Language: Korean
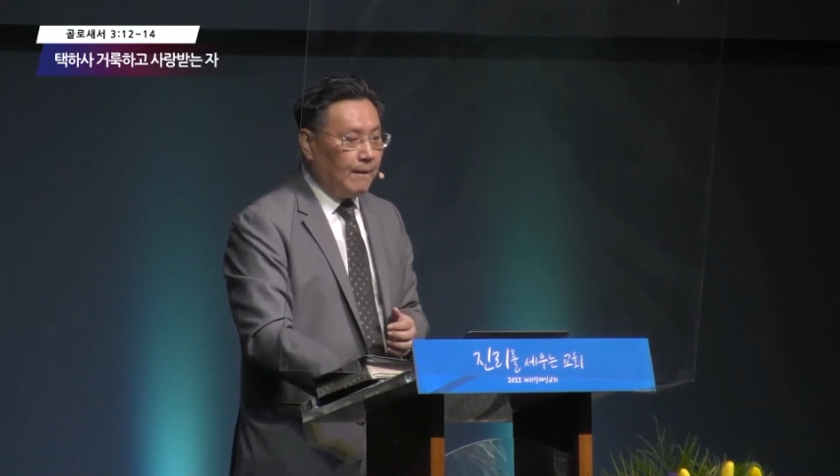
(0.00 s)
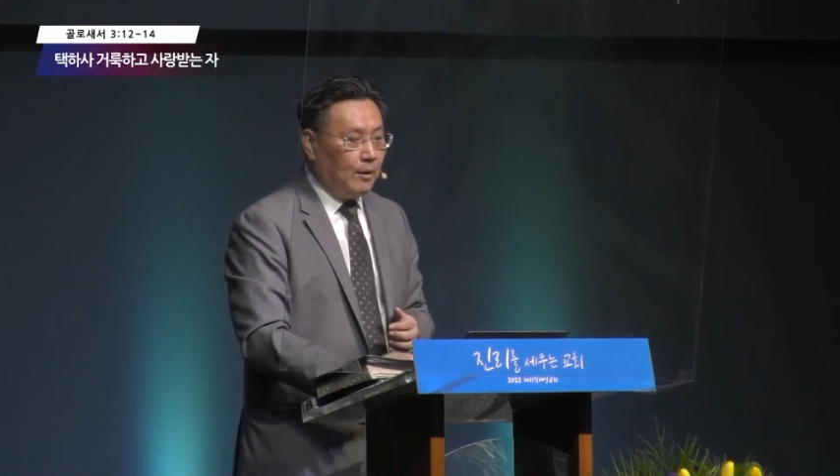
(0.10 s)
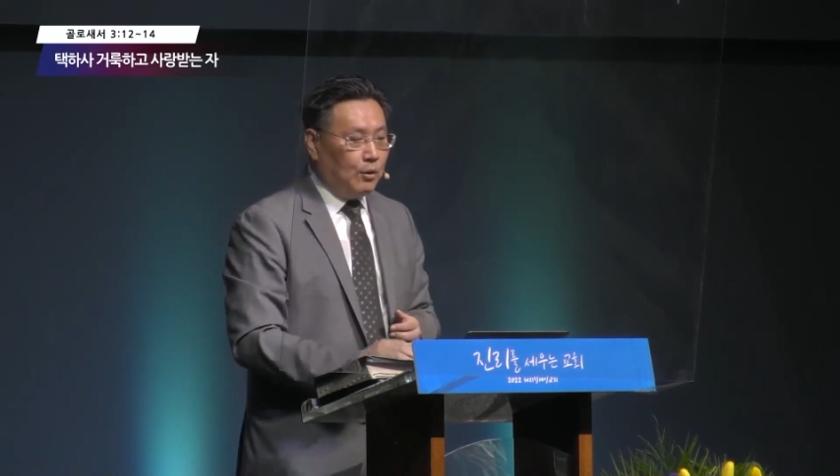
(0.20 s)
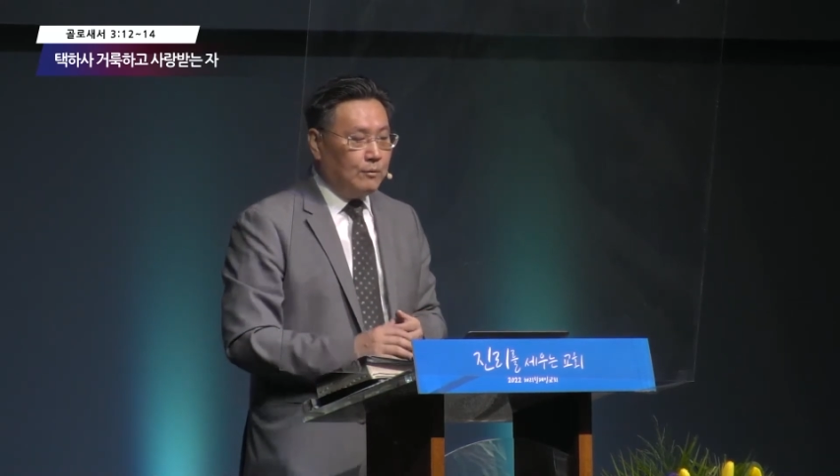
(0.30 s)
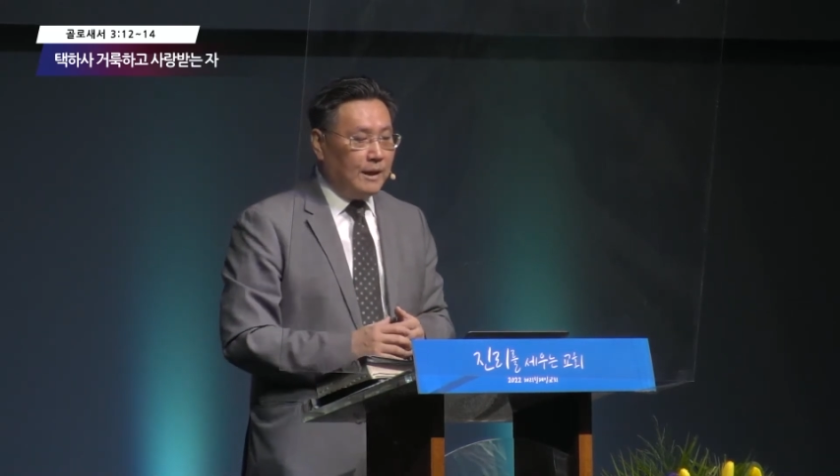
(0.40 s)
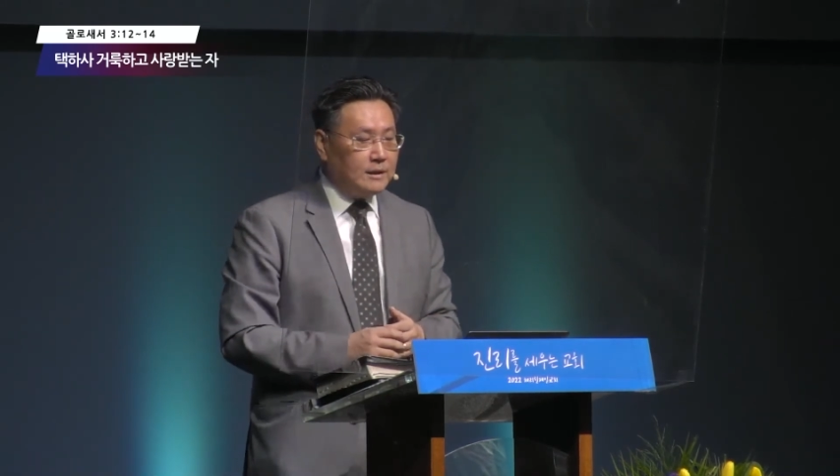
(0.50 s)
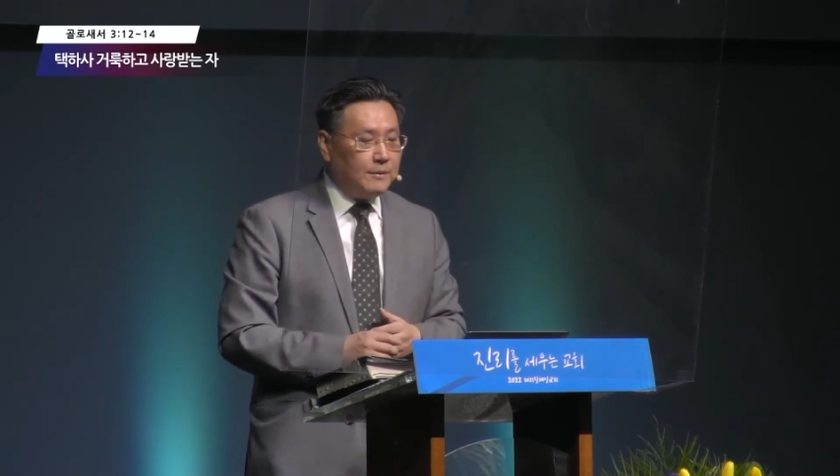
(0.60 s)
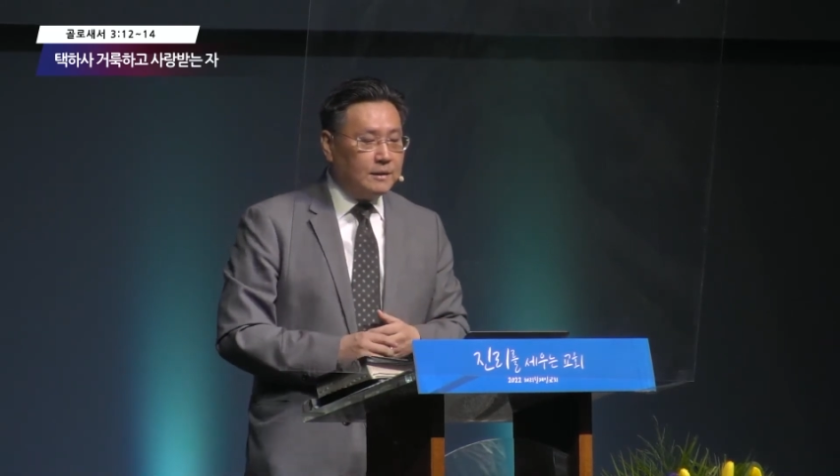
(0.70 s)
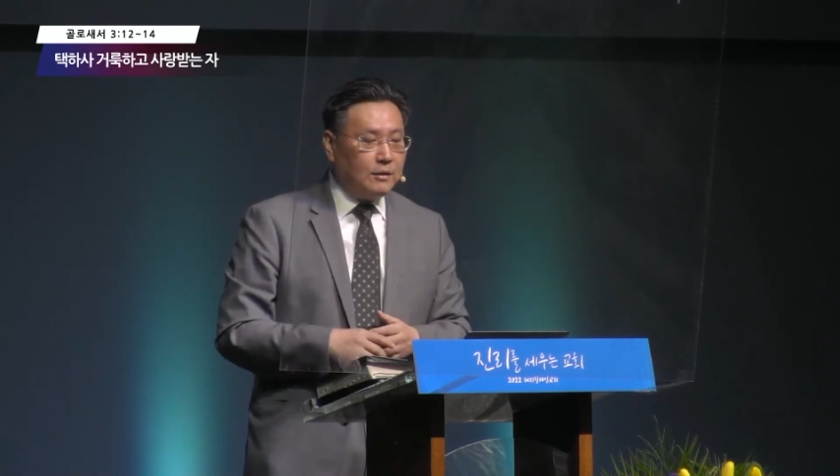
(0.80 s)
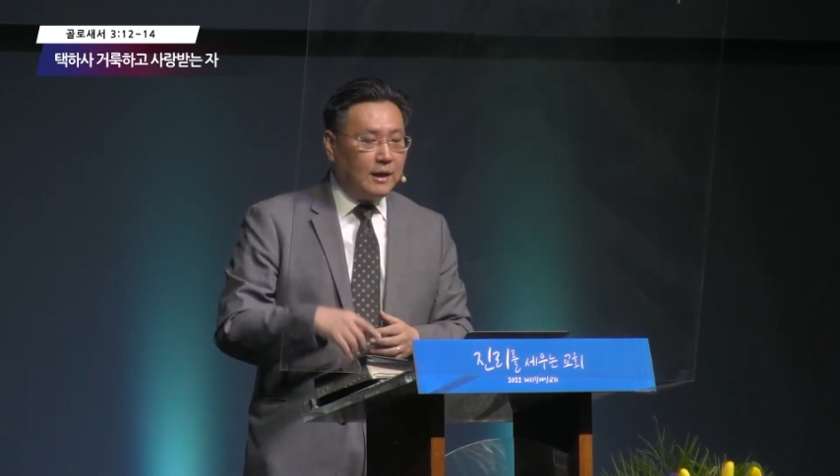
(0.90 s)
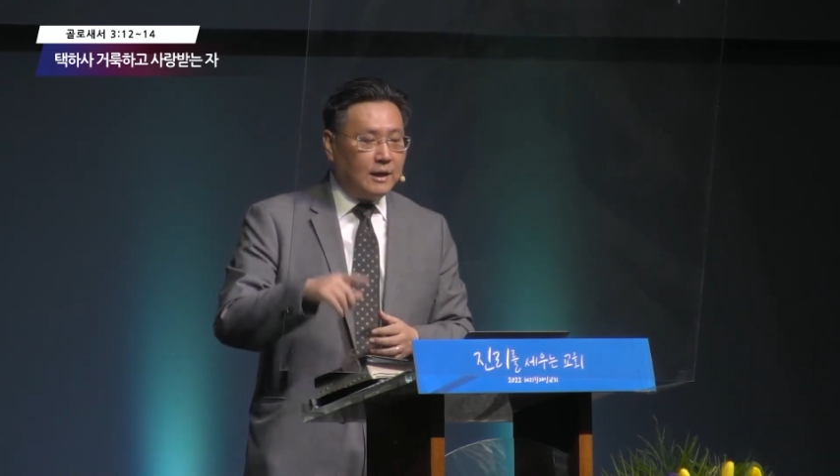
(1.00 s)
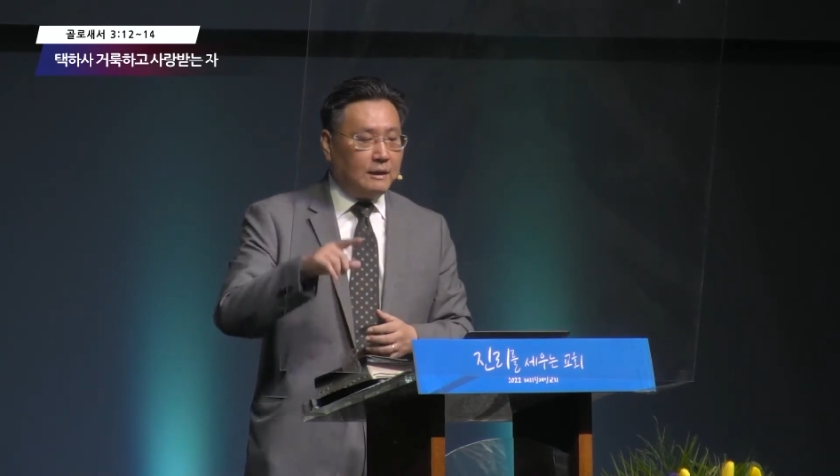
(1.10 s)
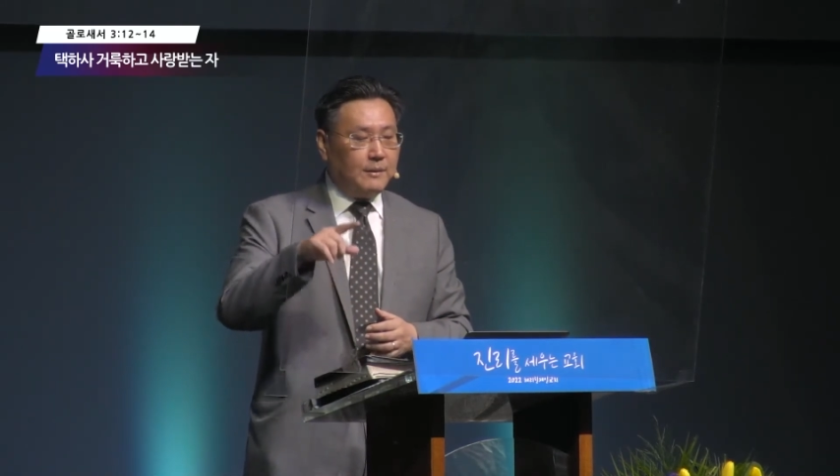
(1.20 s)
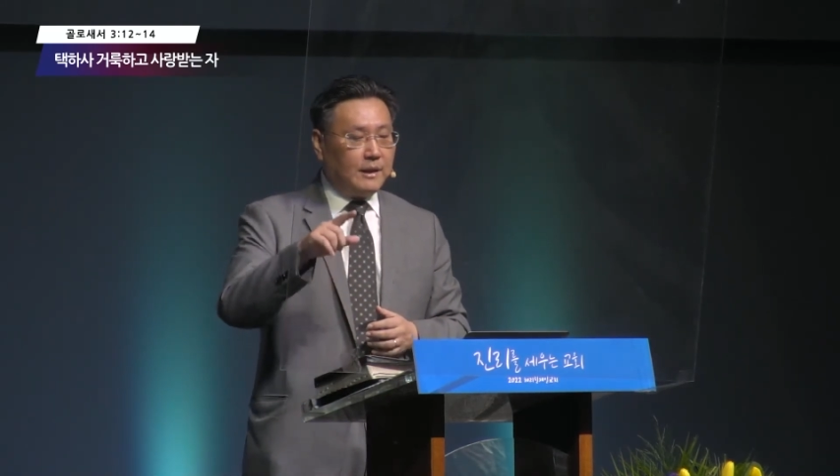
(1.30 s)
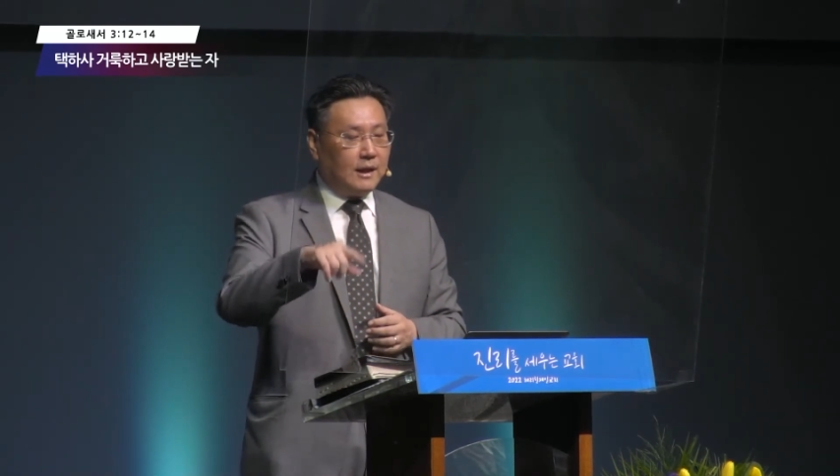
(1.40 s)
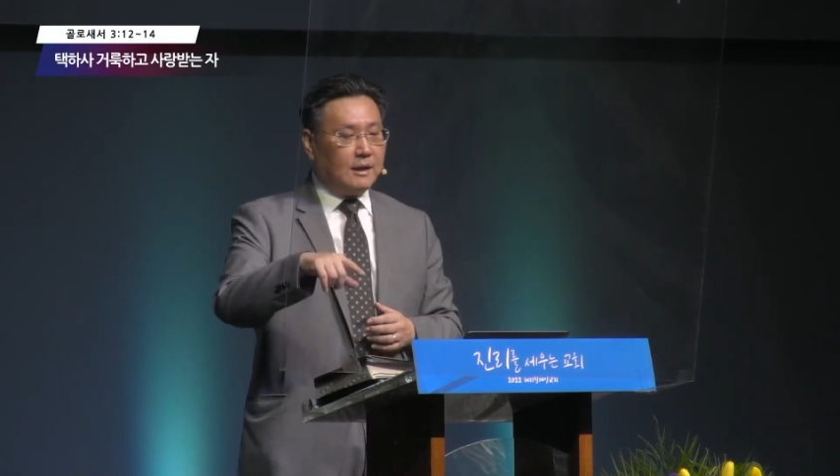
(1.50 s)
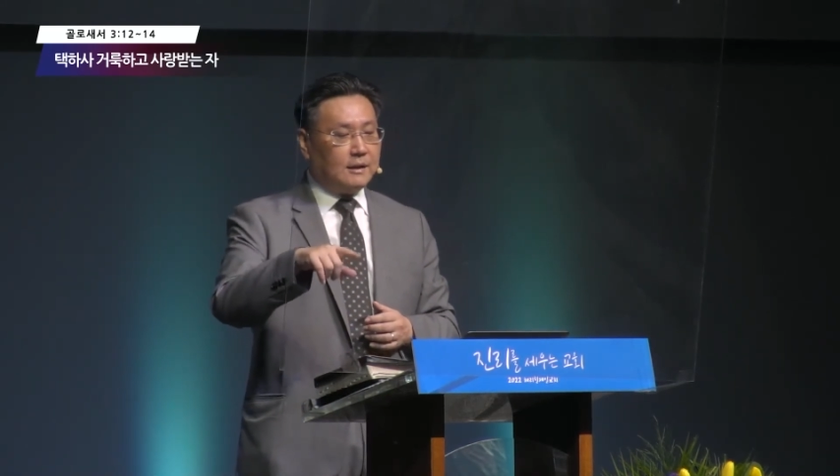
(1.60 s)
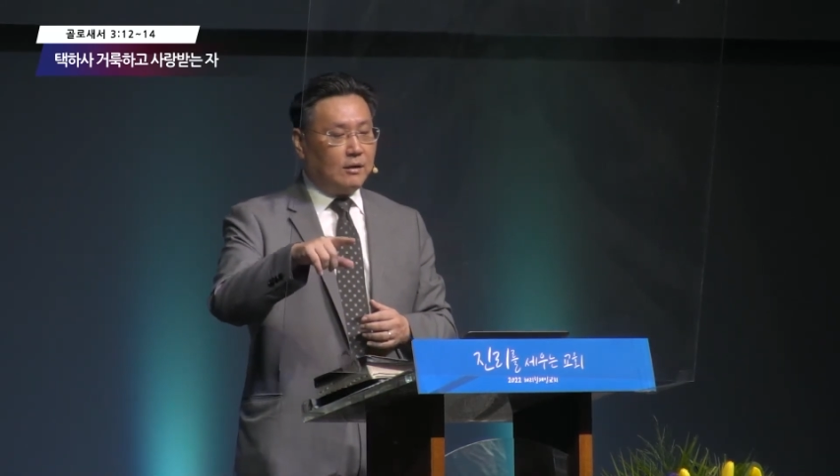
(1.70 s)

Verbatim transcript: 오늘 말씀에서 하나님이 택하사